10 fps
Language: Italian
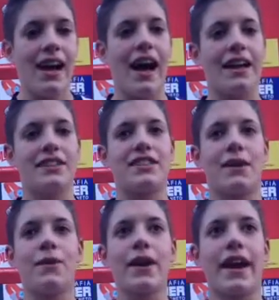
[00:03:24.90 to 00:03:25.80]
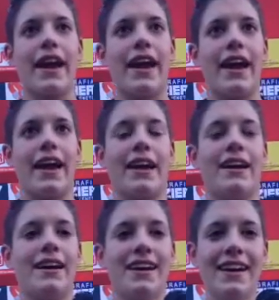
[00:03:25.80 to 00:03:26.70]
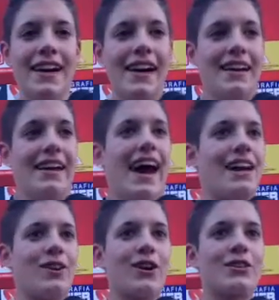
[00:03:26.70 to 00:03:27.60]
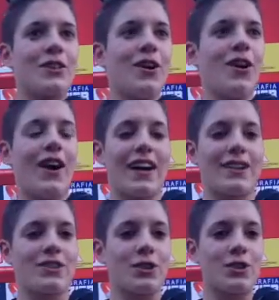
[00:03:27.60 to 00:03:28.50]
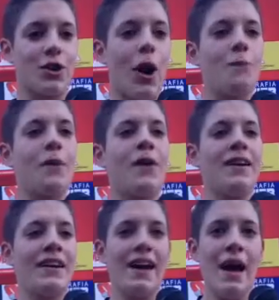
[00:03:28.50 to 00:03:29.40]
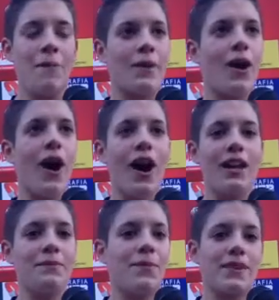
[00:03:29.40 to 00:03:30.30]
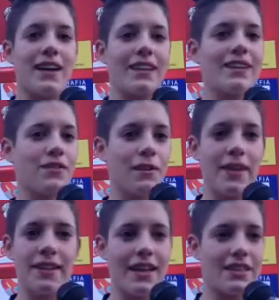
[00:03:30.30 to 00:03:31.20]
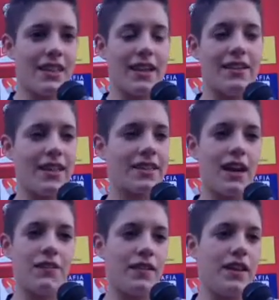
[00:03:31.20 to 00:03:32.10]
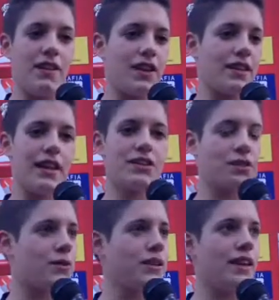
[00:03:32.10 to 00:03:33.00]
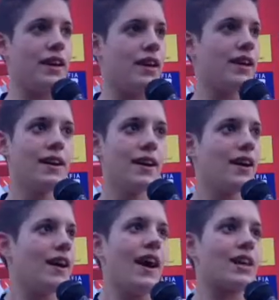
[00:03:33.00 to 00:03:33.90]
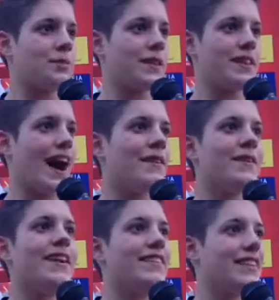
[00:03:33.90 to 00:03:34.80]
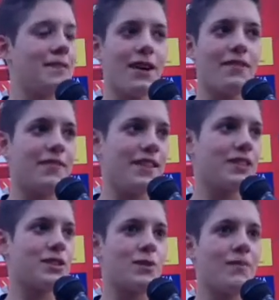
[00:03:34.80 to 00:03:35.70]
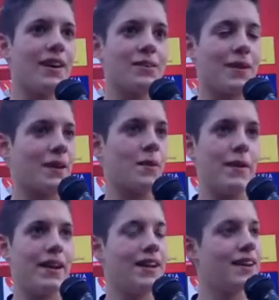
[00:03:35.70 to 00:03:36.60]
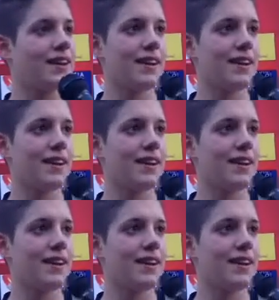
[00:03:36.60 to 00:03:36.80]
Eh, diciamo che era il nostro, era il nostro scopo, però l'importante è ovviamente essere davanti alla fine, non adesso, quindi aspettiamo e vedremo la fine, insomma, speriamo bene.